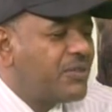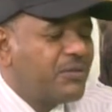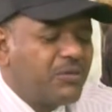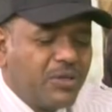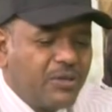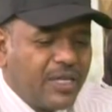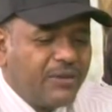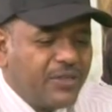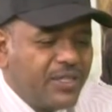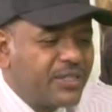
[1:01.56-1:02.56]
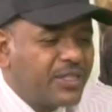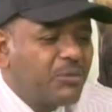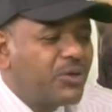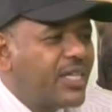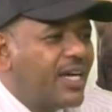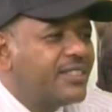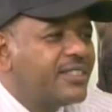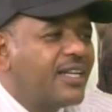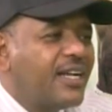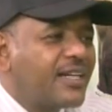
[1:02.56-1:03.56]
في في يعني في حته مريحه
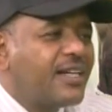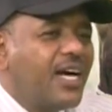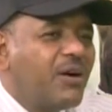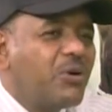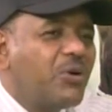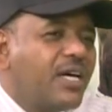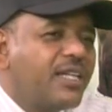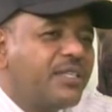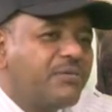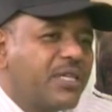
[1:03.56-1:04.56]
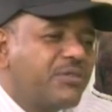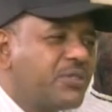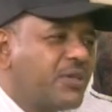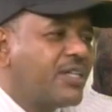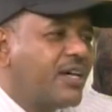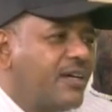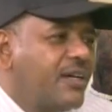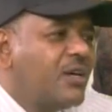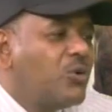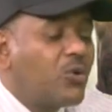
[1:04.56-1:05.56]
جدا لكن حاول هو يهدد بنفسه واضاع
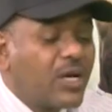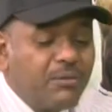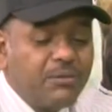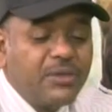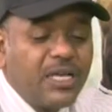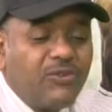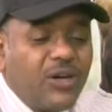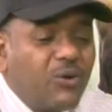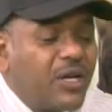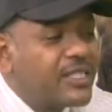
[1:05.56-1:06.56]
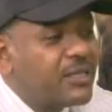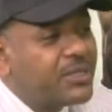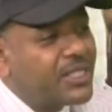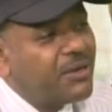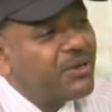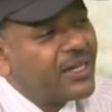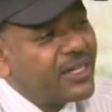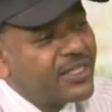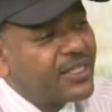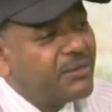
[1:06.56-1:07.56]
وكم من الفاولات اللي بتتعمل
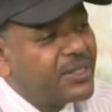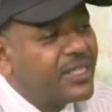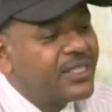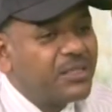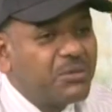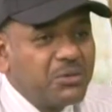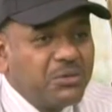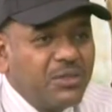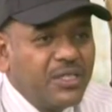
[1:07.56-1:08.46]
على راس ال 18 برضه